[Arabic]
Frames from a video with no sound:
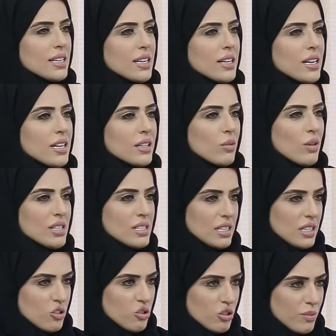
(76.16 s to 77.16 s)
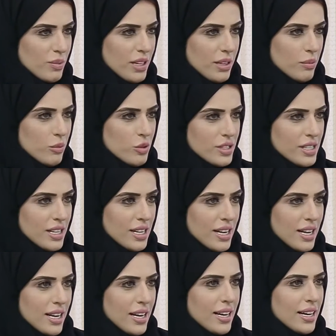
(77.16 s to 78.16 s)
التواصل الاجتماعي موزه
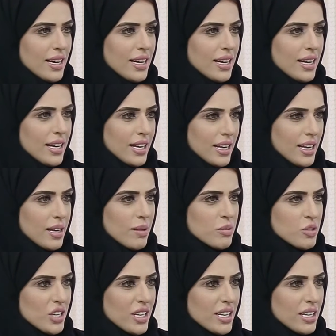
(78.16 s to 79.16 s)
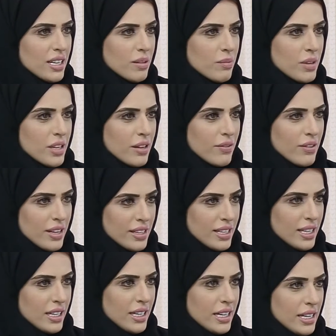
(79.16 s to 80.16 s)
بشكل كبير انستغرام بشكل كبير فانت
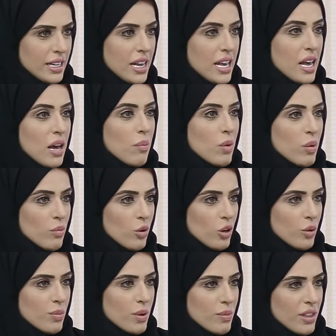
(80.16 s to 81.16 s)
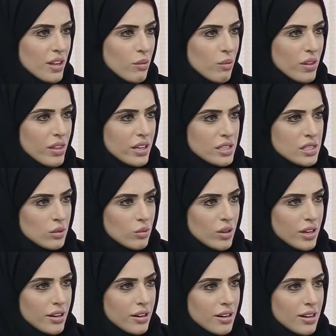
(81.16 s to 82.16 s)
الحين من محبي مثلا وضع
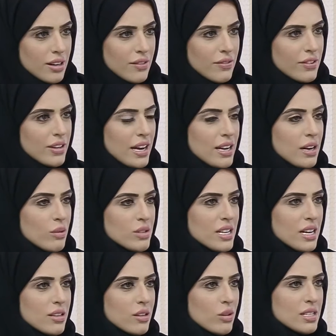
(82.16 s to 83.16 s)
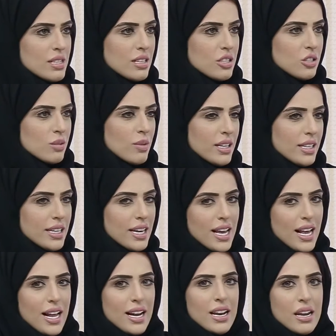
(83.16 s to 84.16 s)
الصور في على وسائل التواصل الاجتماعي
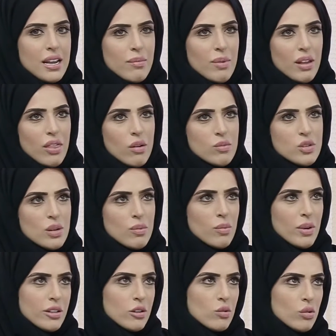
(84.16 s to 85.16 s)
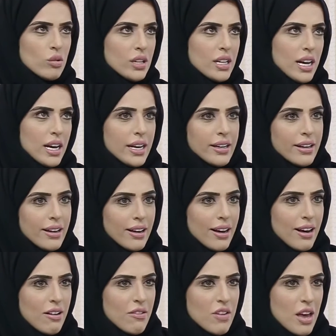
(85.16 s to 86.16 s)
لان بعض المصممات يقولون لا
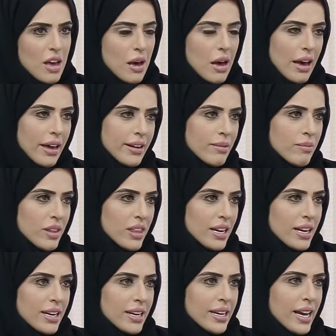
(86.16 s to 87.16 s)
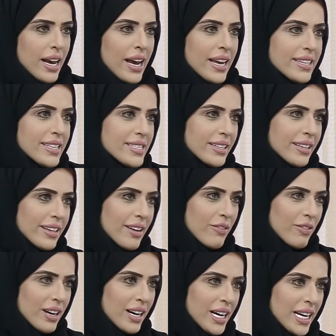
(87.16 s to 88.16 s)
نخاف عن مثلا حد يسرق
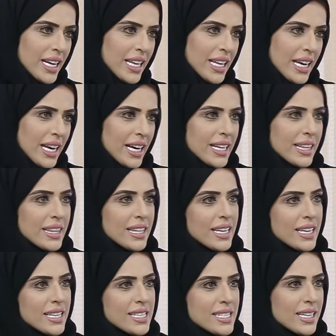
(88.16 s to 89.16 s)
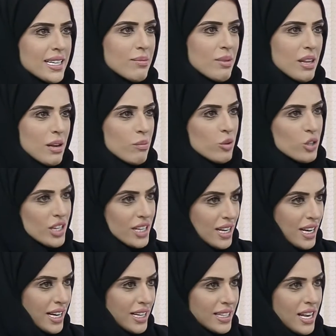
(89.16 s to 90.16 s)
افكاري حد يسرق مثلا
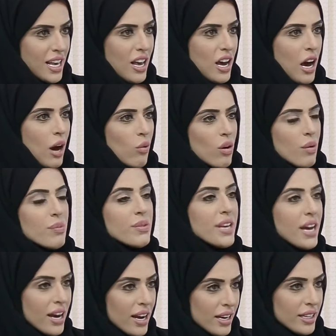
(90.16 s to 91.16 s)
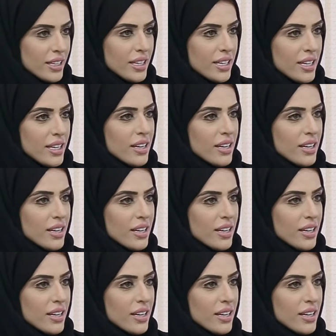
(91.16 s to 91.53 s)
موديلات او صحيح. ابداعي